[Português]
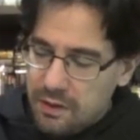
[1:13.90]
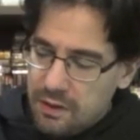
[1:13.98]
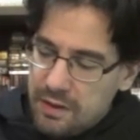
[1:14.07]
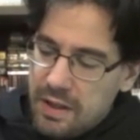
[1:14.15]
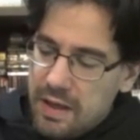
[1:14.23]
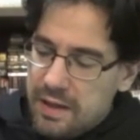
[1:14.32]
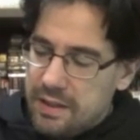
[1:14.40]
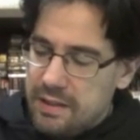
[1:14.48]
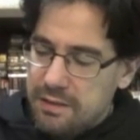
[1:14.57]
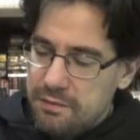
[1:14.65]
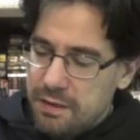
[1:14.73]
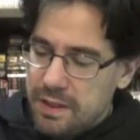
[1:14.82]
E é ele
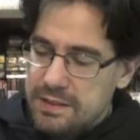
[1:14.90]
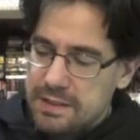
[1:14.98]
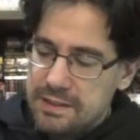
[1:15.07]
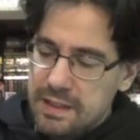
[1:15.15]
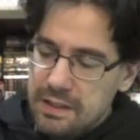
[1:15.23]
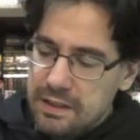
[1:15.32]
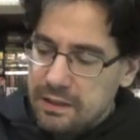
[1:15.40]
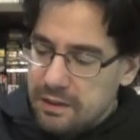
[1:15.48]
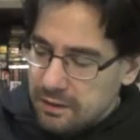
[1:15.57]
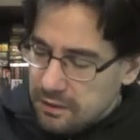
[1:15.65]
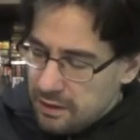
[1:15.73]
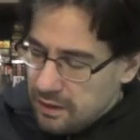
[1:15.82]
que faz essa
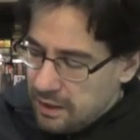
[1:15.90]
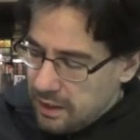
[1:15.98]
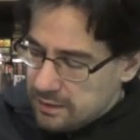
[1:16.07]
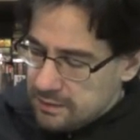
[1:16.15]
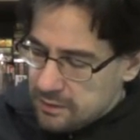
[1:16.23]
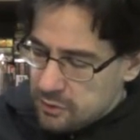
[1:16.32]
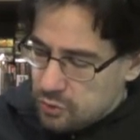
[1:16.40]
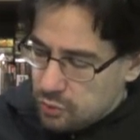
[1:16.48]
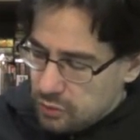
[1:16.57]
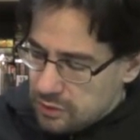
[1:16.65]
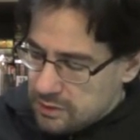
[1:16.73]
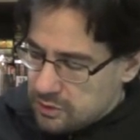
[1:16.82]
liga. Essas
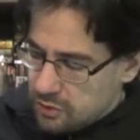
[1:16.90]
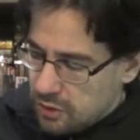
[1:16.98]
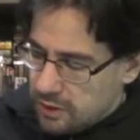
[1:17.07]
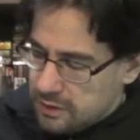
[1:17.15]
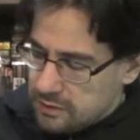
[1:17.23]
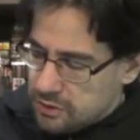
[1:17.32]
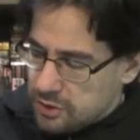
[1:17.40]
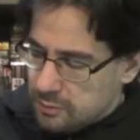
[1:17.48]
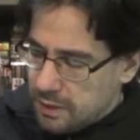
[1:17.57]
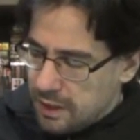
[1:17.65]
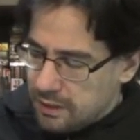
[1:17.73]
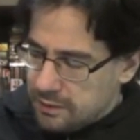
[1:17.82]
duas histórias de
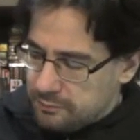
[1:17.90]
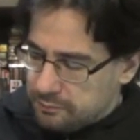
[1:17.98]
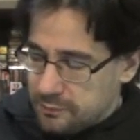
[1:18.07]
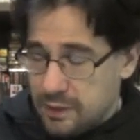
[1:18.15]
Shambara,